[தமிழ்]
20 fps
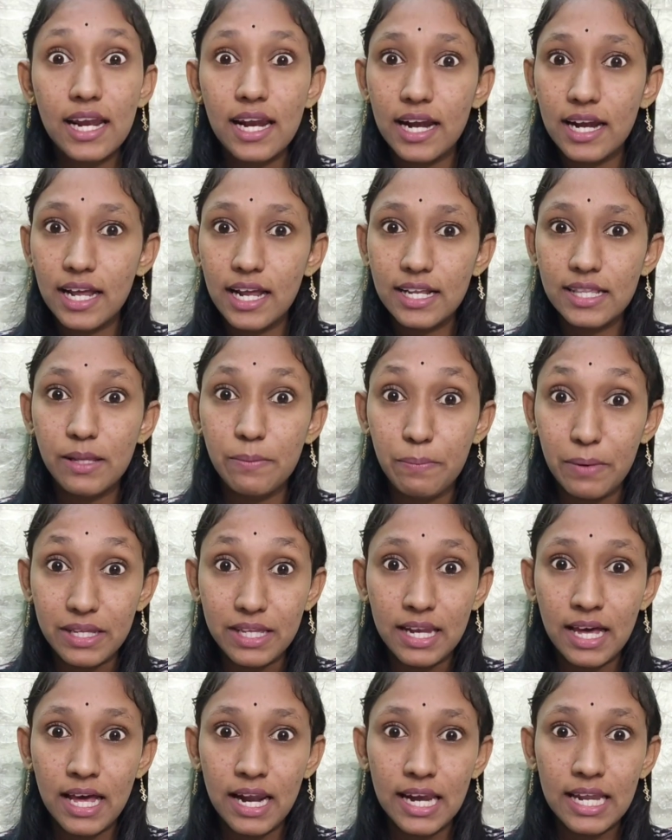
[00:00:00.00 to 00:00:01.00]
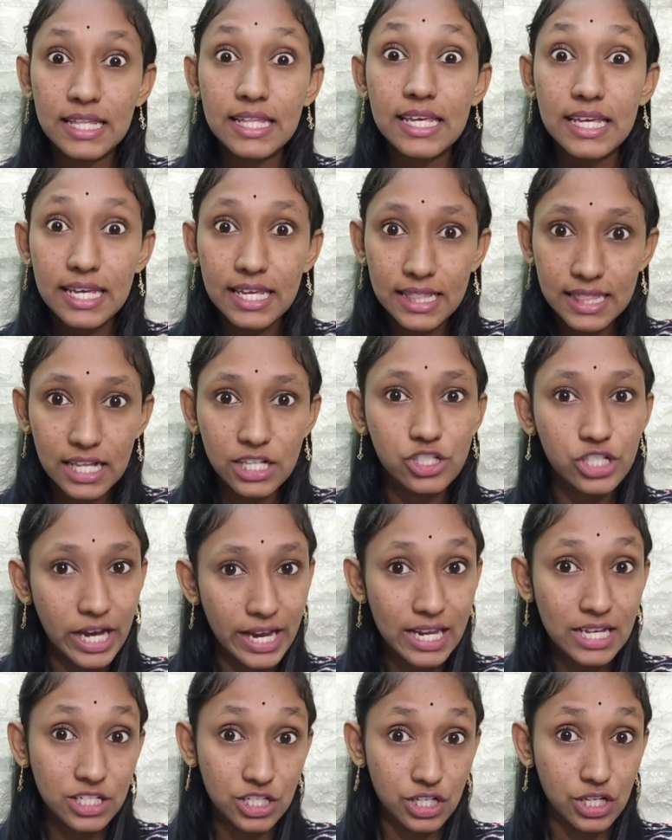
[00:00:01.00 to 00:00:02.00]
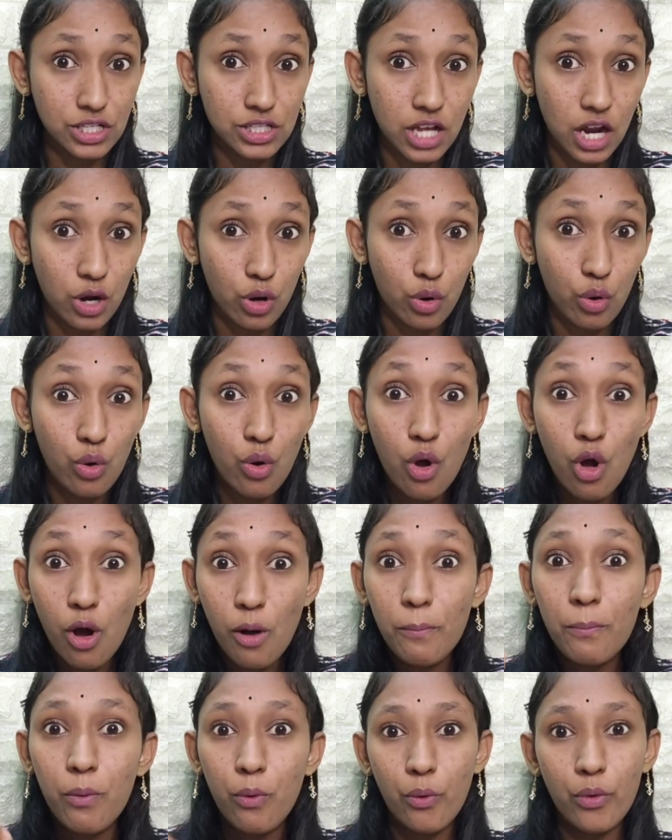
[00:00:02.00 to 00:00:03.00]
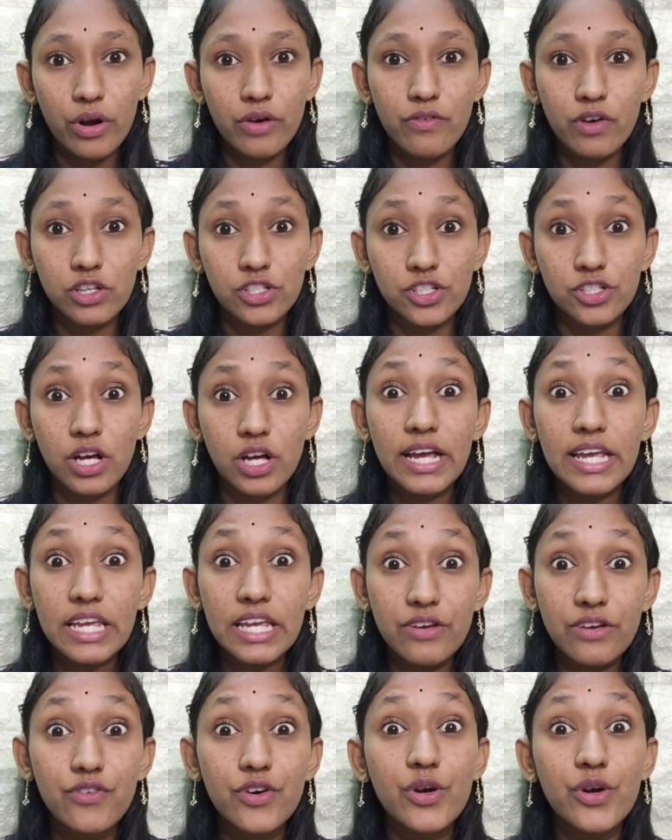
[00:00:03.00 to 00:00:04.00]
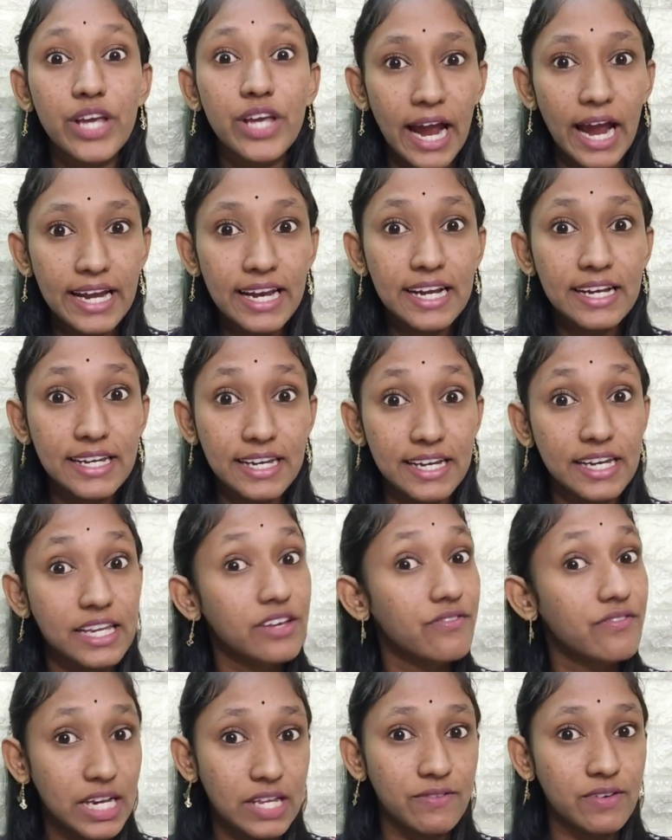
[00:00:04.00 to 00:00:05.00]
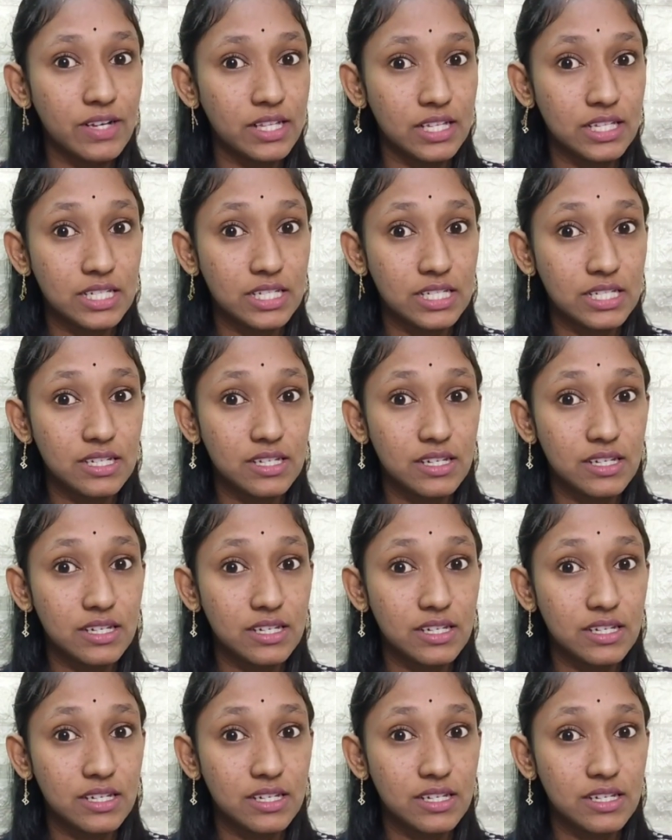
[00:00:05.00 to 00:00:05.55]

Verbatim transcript: தான் ரெண்டாயிரத்தி பதினாறுலேருந்து இந்த சேலஞ்ச் இருந்தாலும் போன வருஷம் தான் இவருடைய ஐடென்டிட்டி வெளிவந்துச்சு